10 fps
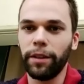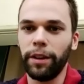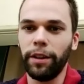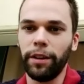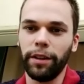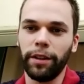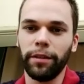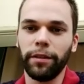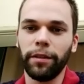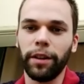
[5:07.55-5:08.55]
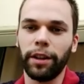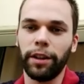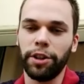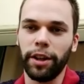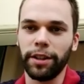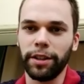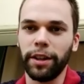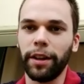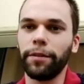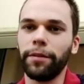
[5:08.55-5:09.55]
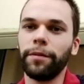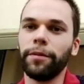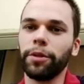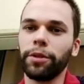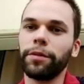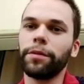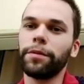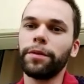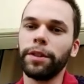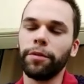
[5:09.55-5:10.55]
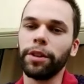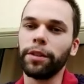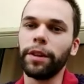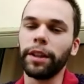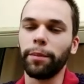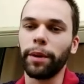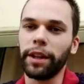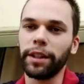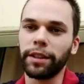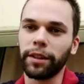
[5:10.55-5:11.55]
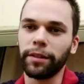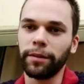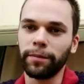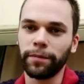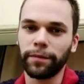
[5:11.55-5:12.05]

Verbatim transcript: и отличается, да, вот сегодня эта поездка